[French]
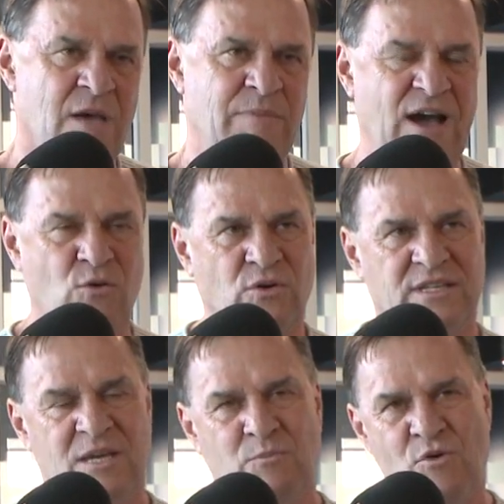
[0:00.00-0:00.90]
puis à
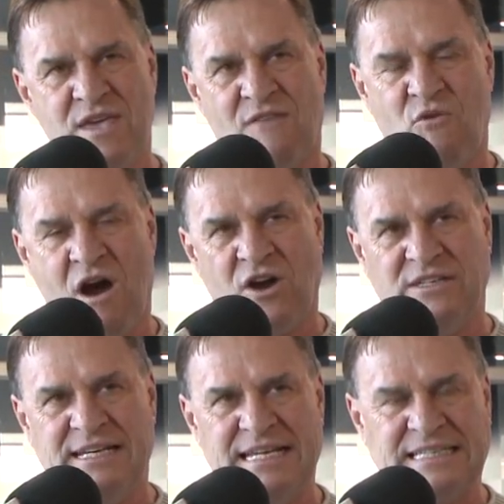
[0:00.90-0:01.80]
côté, il peut y avoir
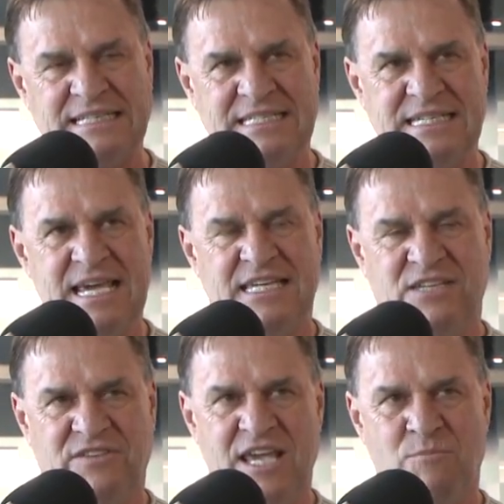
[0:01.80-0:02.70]
un électricien
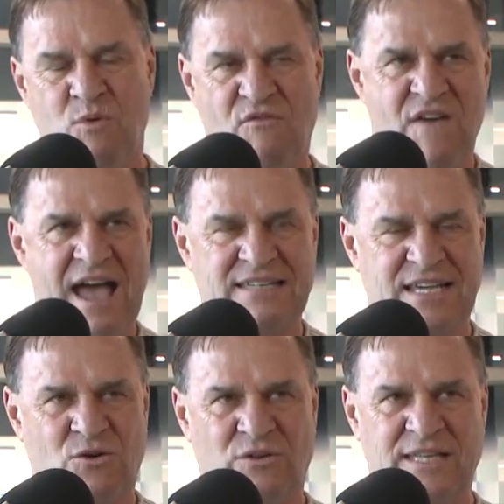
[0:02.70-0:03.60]
qui vient pour faire
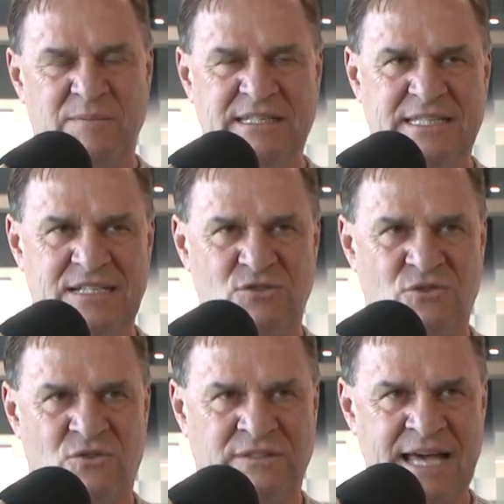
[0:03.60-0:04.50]
sa comptabilité avec son
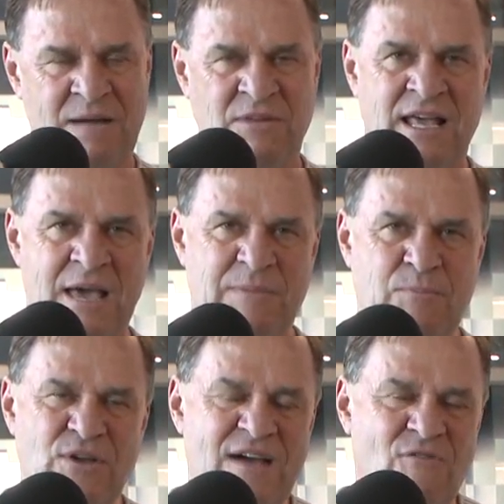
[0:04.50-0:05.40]
comptable, puis il peut y